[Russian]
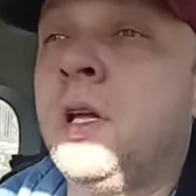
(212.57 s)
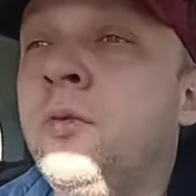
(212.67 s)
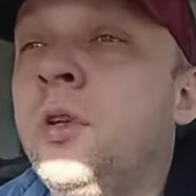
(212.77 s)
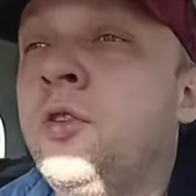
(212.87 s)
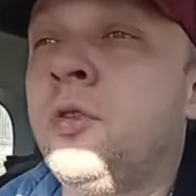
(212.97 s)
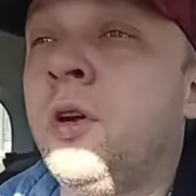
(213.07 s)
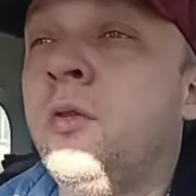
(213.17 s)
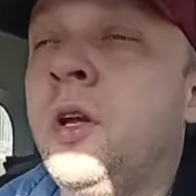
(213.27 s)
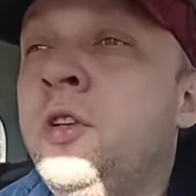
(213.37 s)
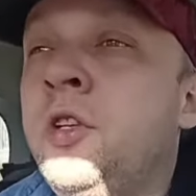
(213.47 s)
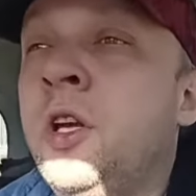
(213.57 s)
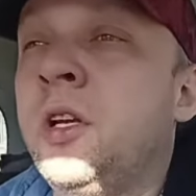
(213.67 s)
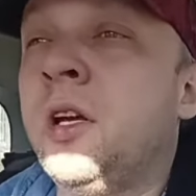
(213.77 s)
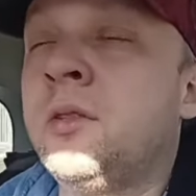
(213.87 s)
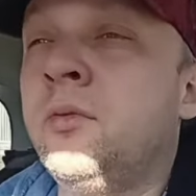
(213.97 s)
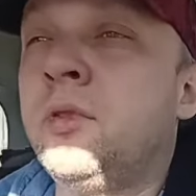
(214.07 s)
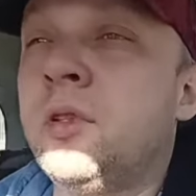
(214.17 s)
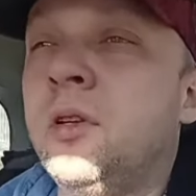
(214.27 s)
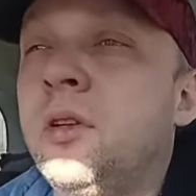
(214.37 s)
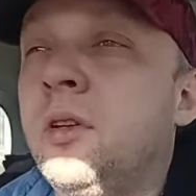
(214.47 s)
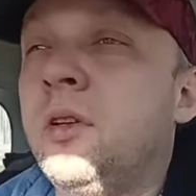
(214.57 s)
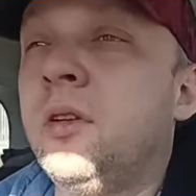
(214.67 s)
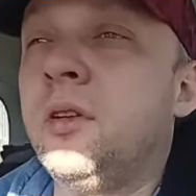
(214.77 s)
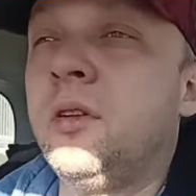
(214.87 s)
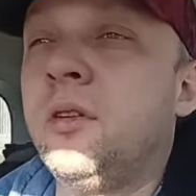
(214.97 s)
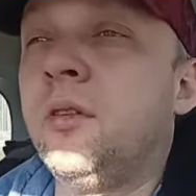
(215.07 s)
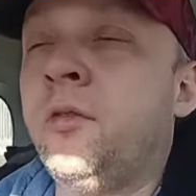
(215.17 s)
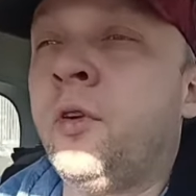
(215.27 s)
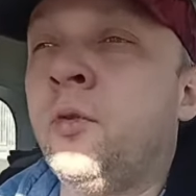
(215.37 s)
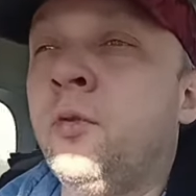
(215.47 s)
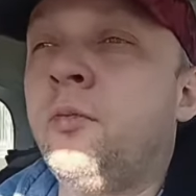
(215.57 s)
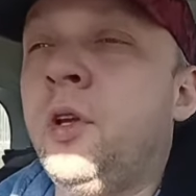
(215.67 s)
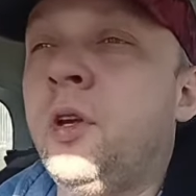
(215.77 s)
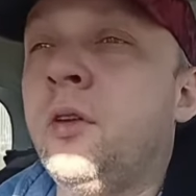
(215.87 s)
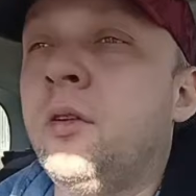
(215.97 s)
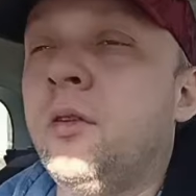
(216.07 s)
дадут, а что такого? Они же не отказываются. Вернут мне.